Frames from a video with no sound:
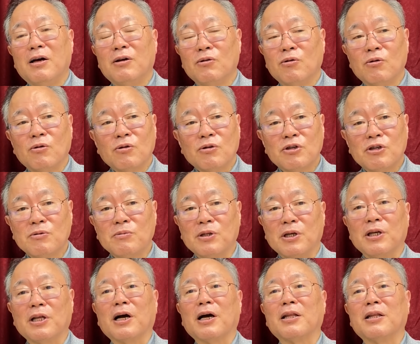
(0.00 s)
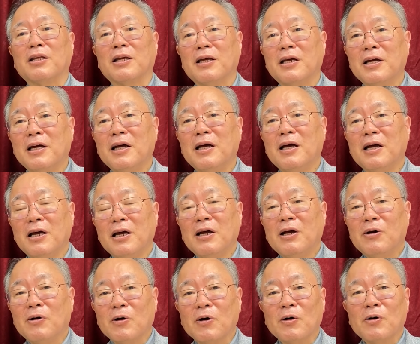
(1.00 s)
どうしてもできなかった。
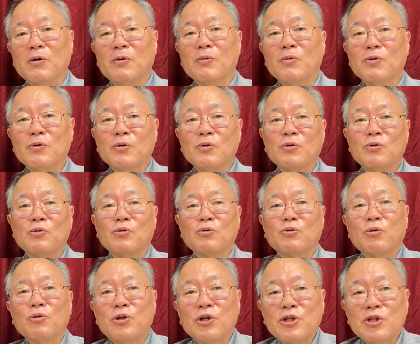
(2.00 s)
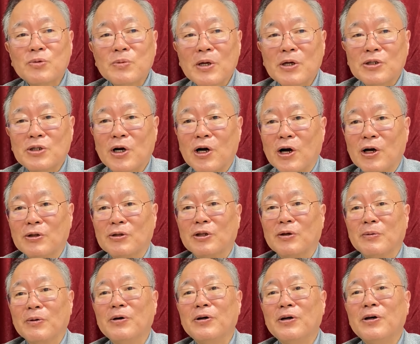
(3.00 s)
ととてつなく差があるん
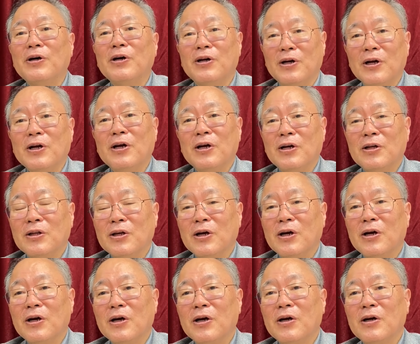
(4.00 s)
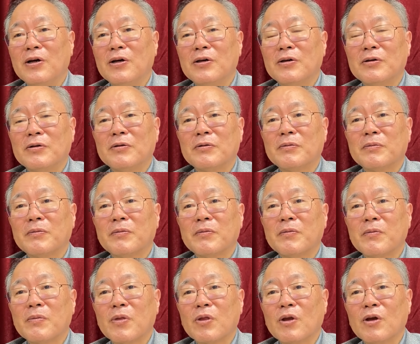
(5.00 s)
だもん。あれ、ジャンプって普通
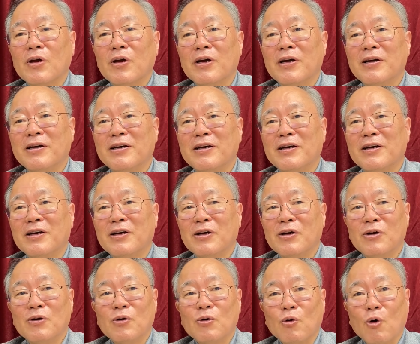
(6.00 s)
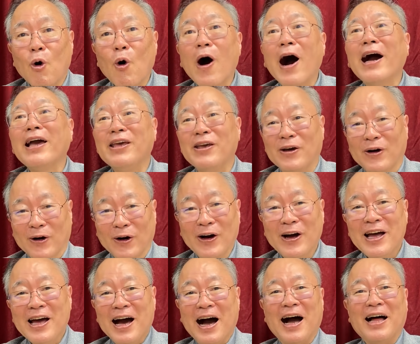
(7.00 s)
に怖くないんですかあれ。怖いよ。
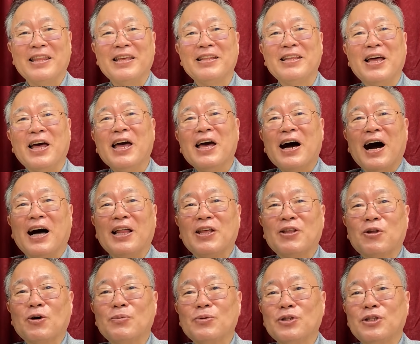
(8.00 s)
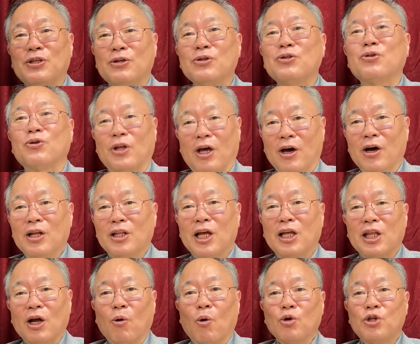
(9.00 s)
あれで、あれ飛ぶって嘘だよ。
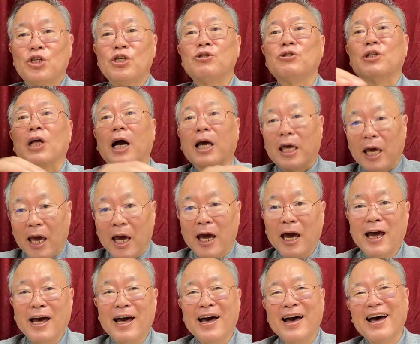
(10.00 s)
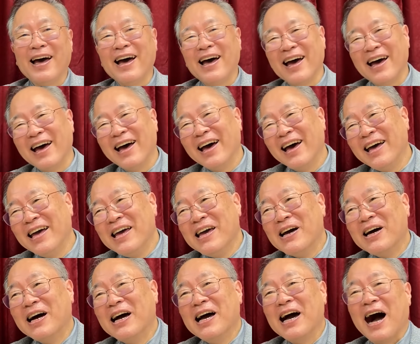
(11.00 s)
ただ落ちるだって。
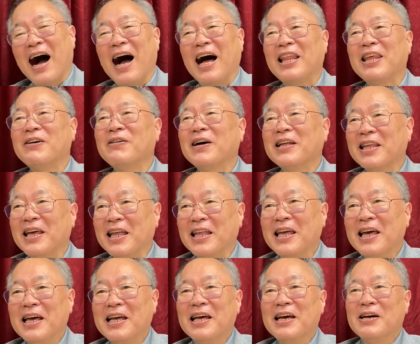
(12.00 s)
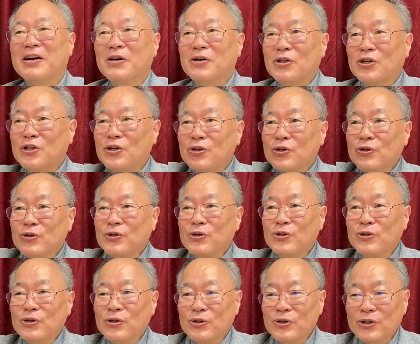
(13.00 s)
あれはね、
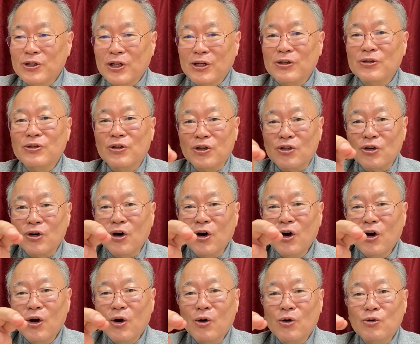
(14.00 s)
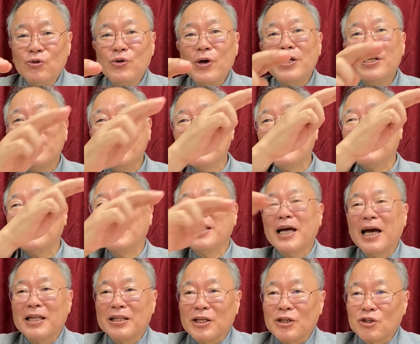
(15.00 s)
ヒューってくんでしょ、はい、上に行って
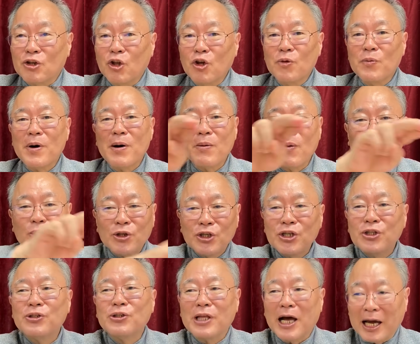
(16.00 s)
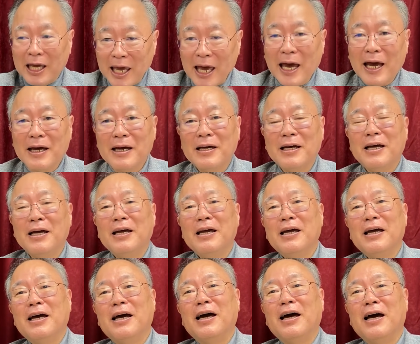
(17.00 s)
ないってそのまま落ちるだけ。
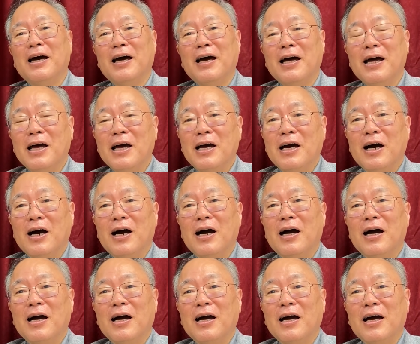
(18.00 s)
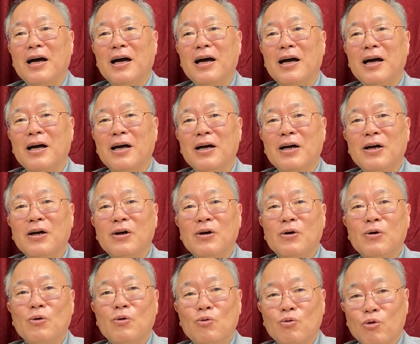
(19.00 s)
でも浮いてる感じはあるんです
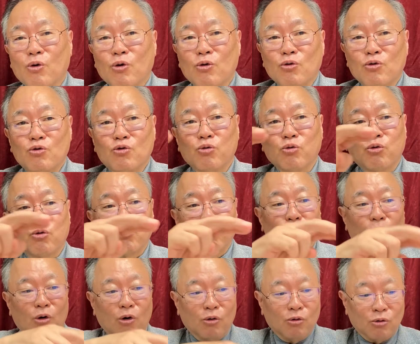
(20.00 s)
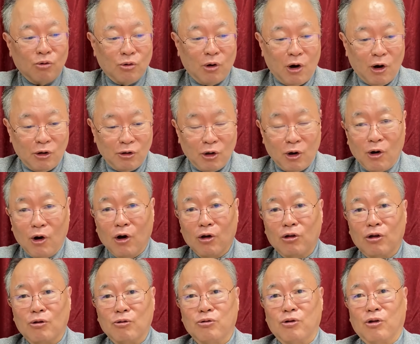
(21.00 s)
かちょっと間が空い
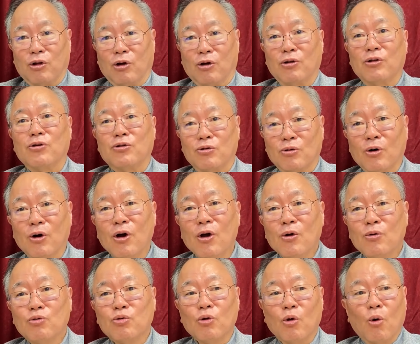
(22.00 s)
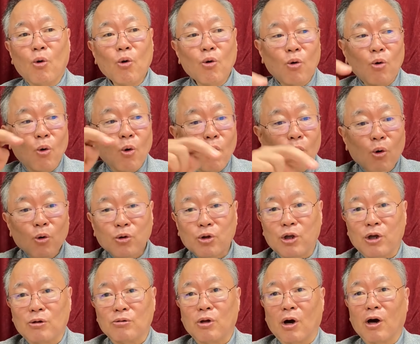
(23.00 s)
てるってだけでしょそれは怒っ
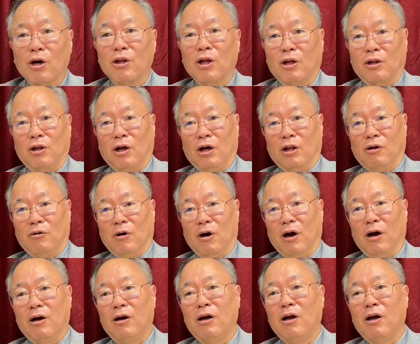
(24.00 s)
ていくだけだってあれは。